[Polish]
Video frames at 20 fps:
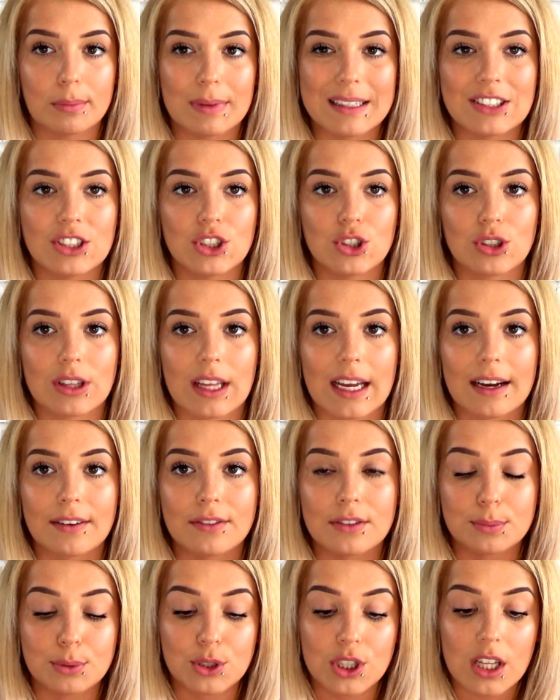Będzie to taka
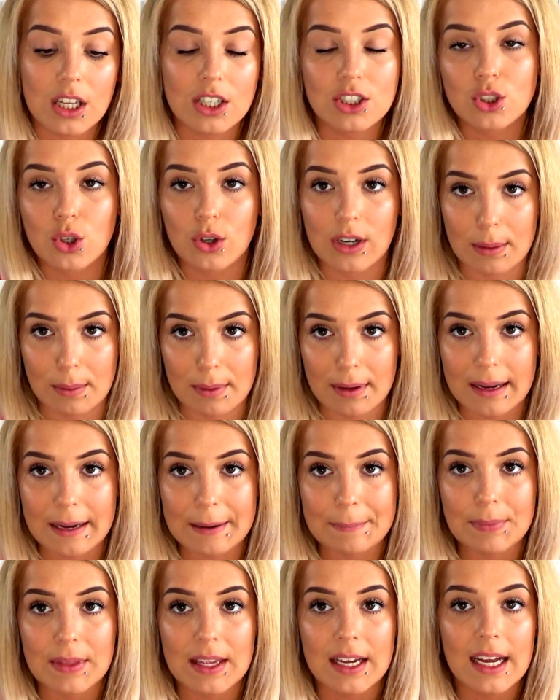wyprzedaż torebek.
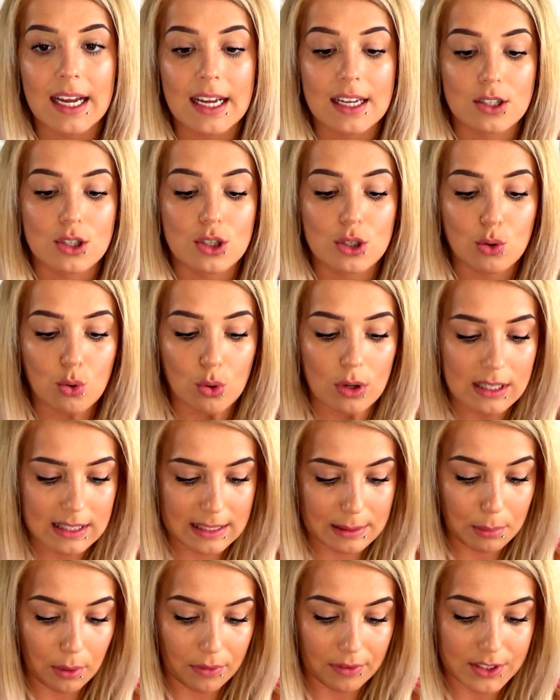Z góry
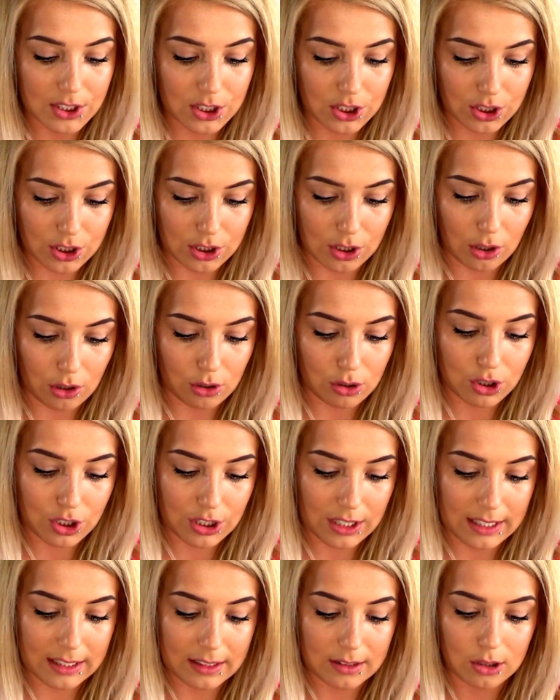chcę powiedzieć tylko,
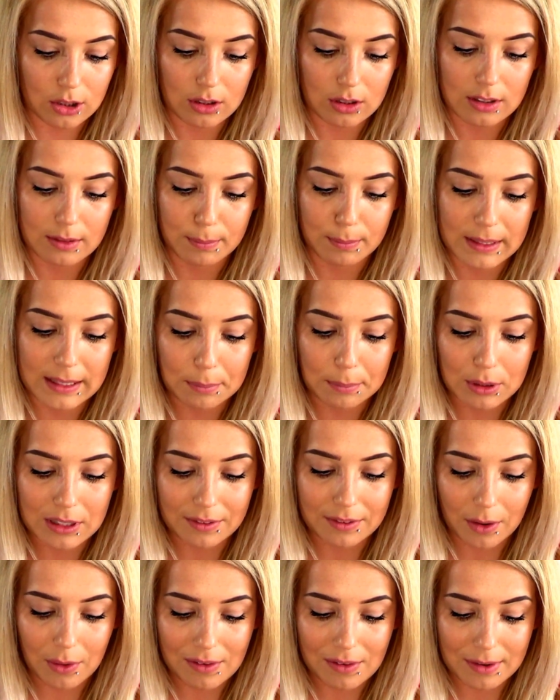że będę
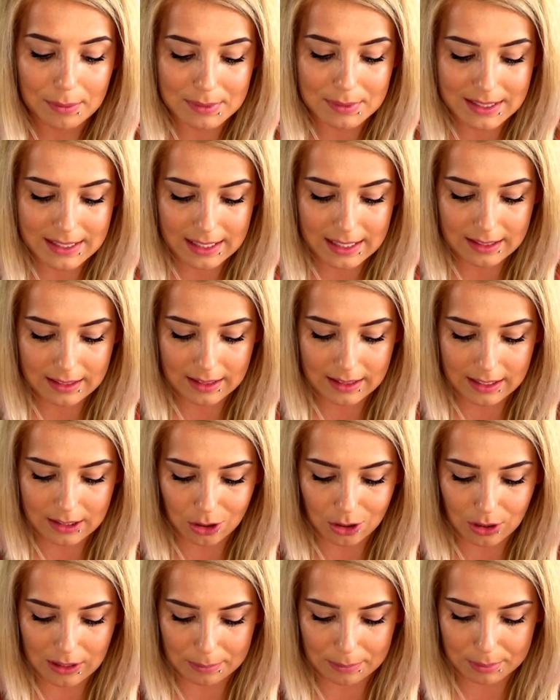podawała Wam ceny tej
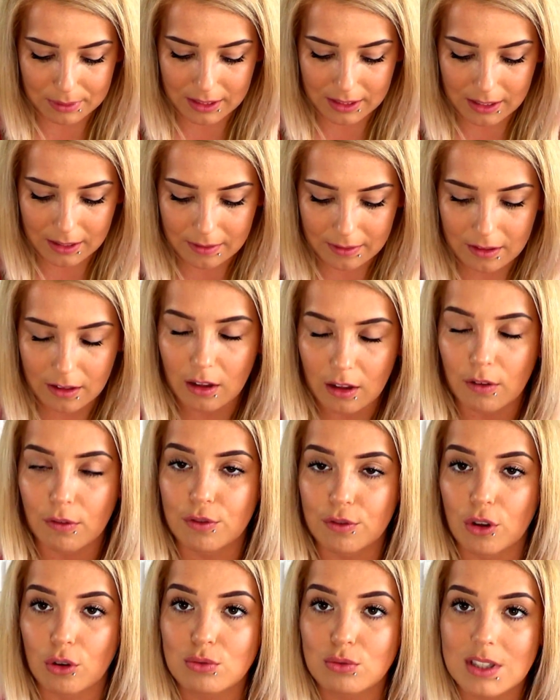torebki i
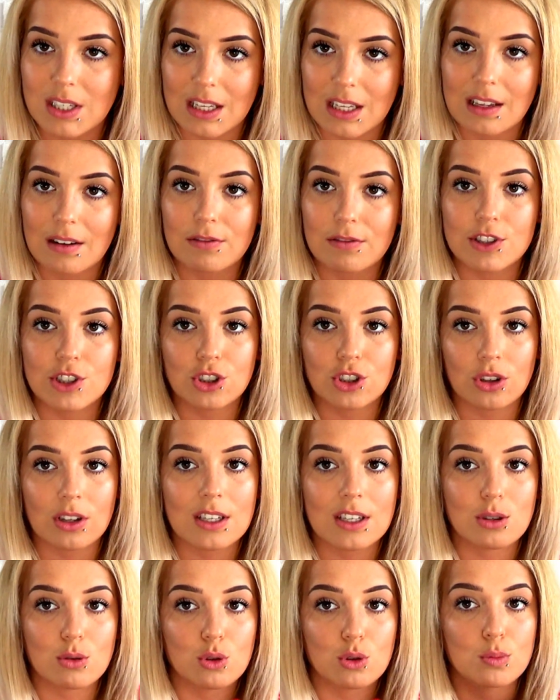w tą cenę wliczona
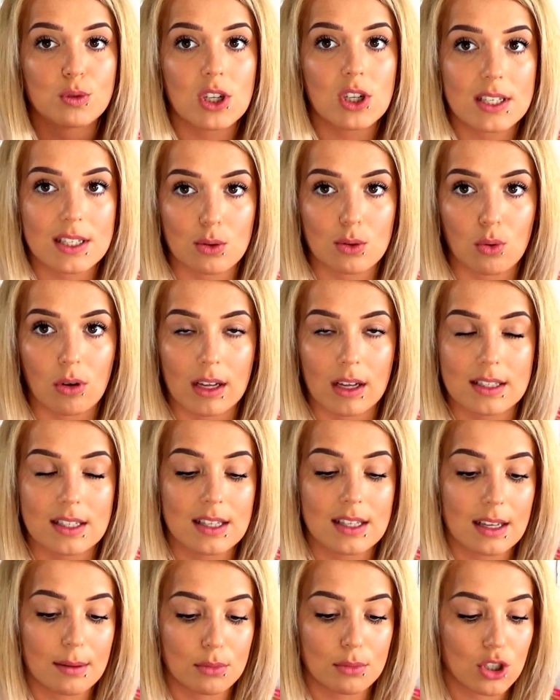jest już przesyłka.
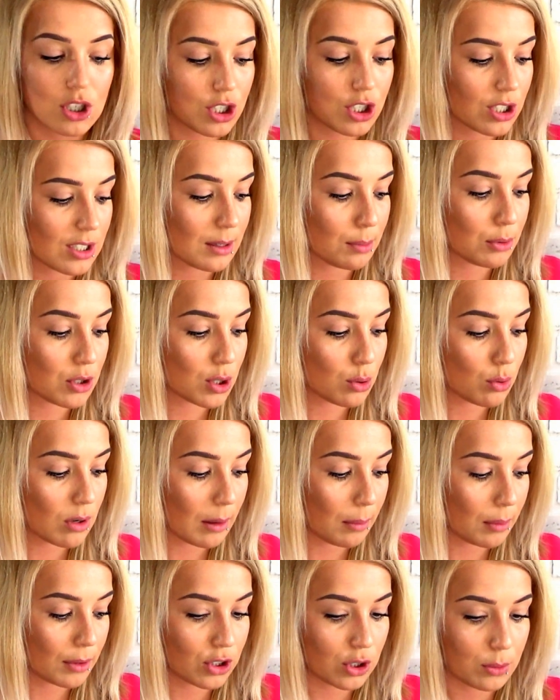Cena myślę, że za
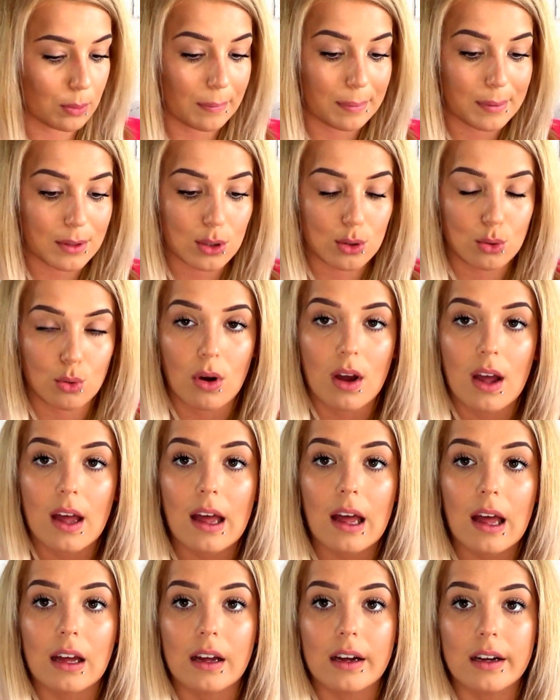przesyłkę będzie po prostu
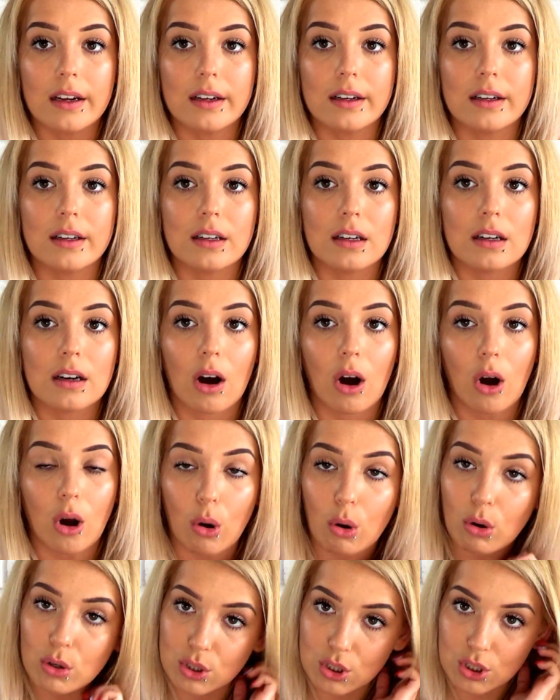e,
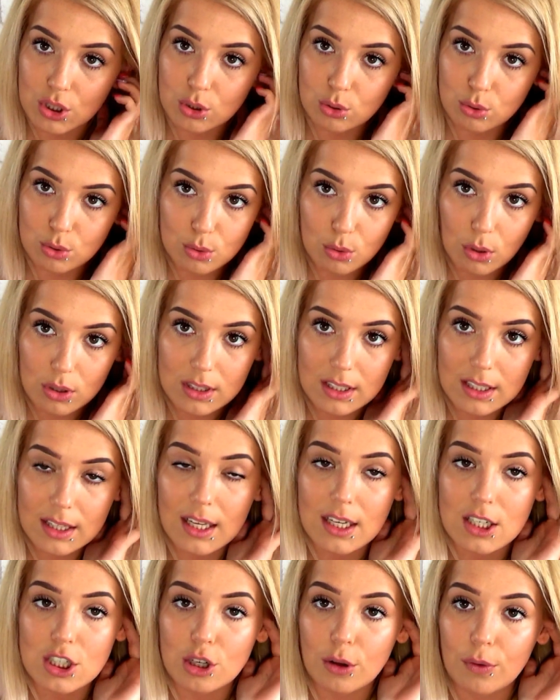około 10 zł,
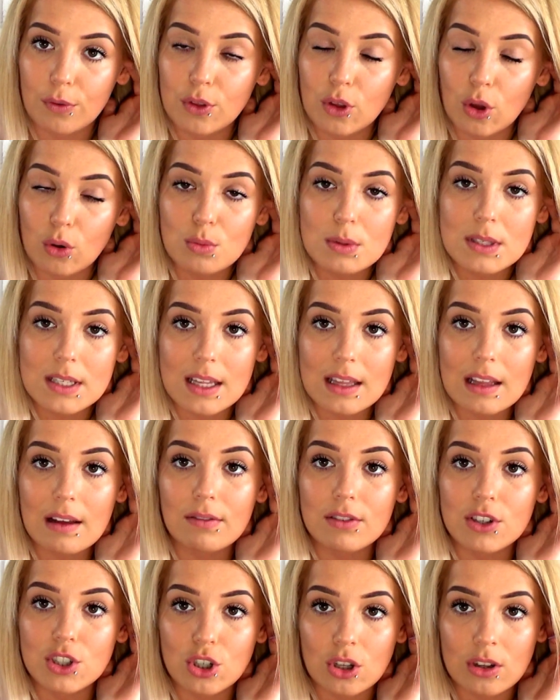także w tą cenę
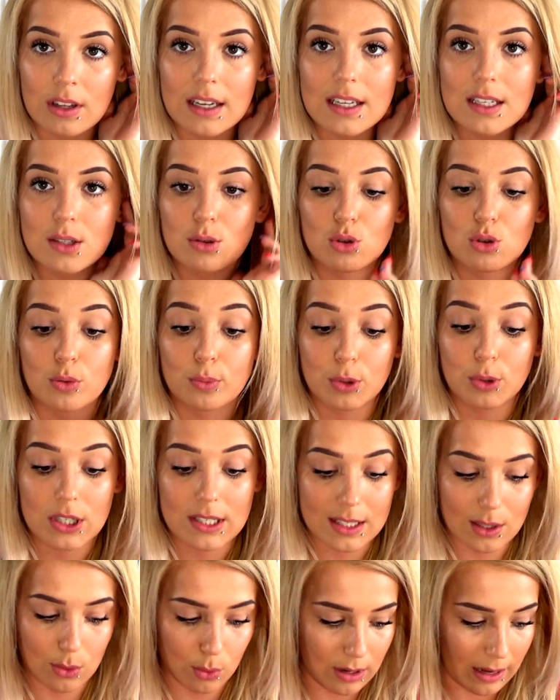wliczona jest już
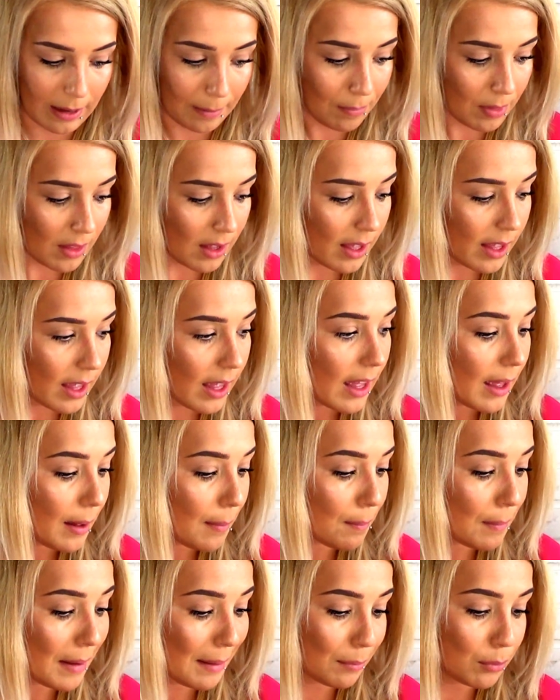przesyłka.
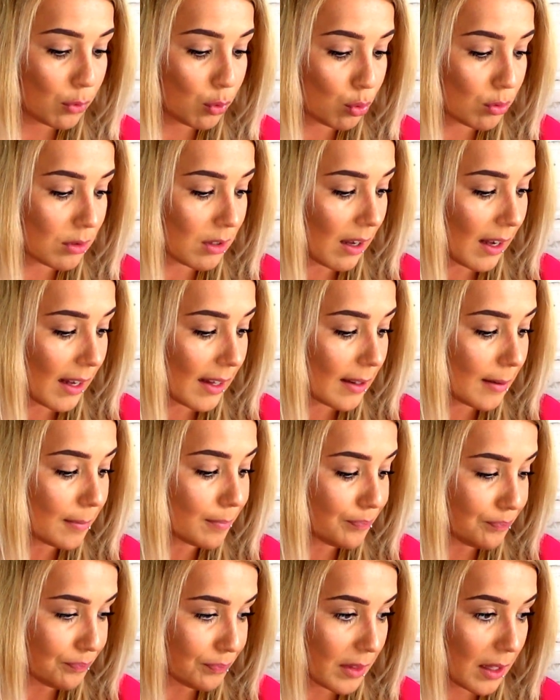Mam tutaj
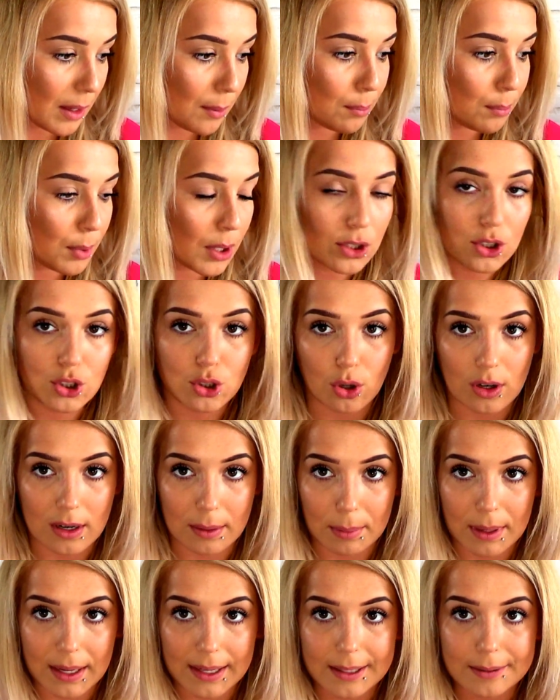5
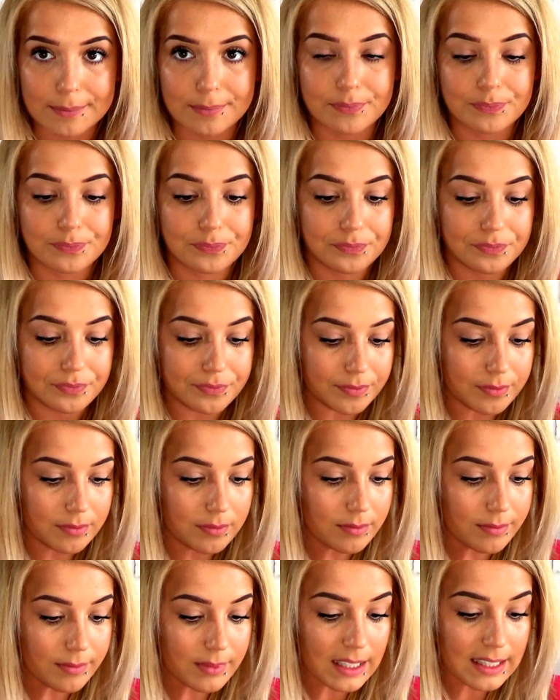torebek.
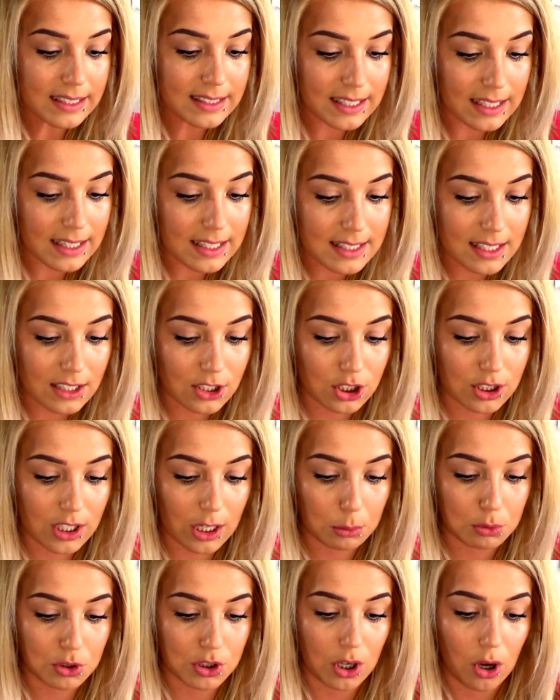Ceny
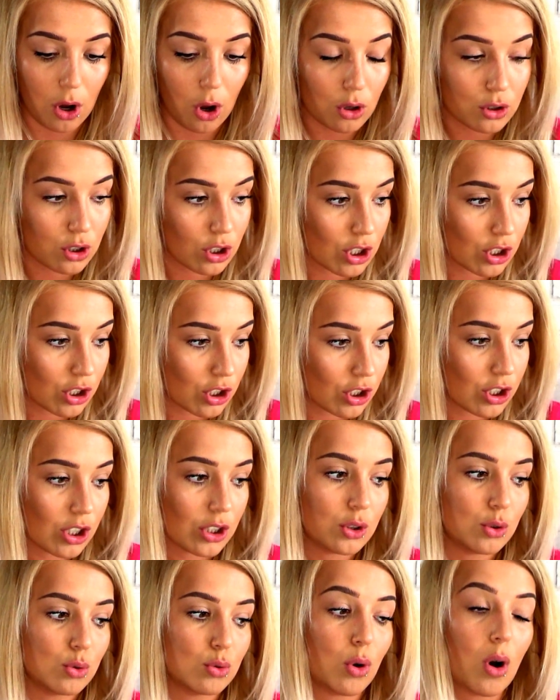zaczynają się od
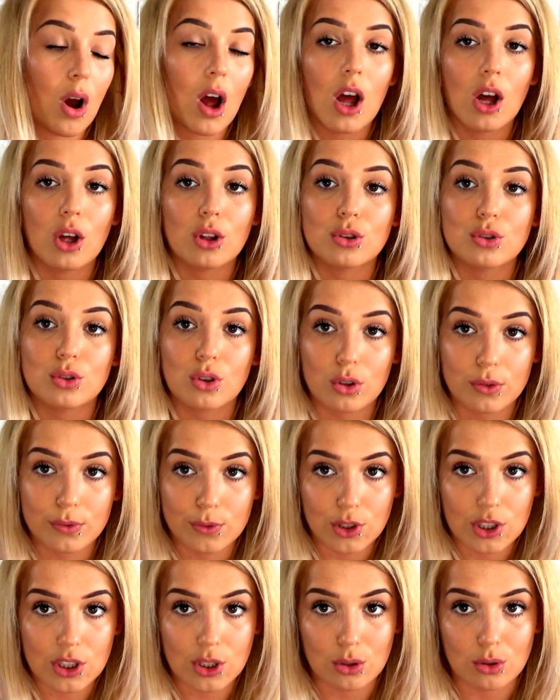60 do
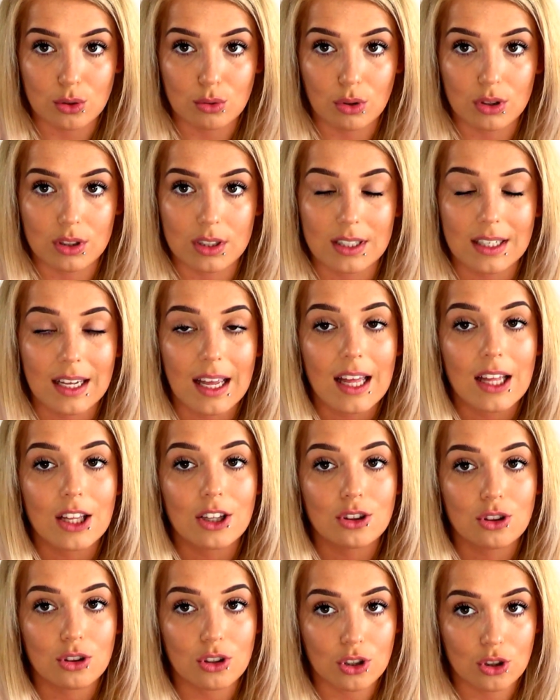20 zł
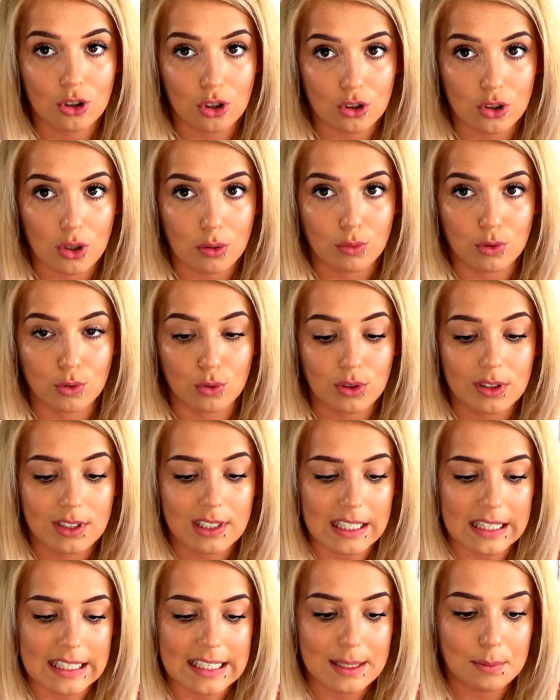i to są już
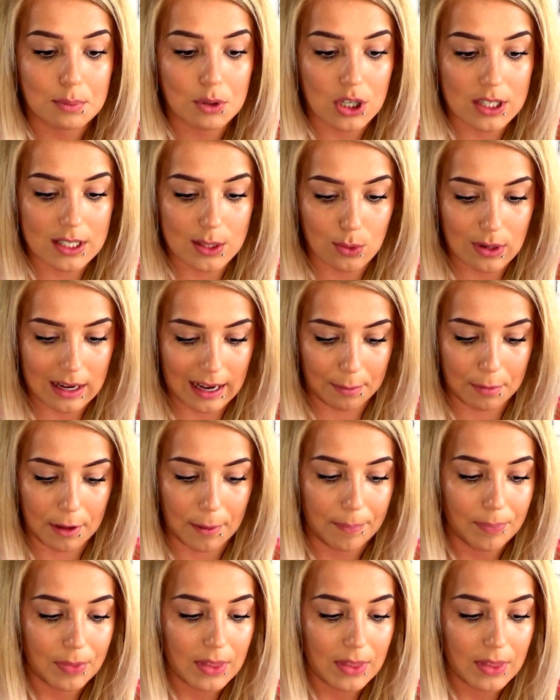ceny z przesyłkami.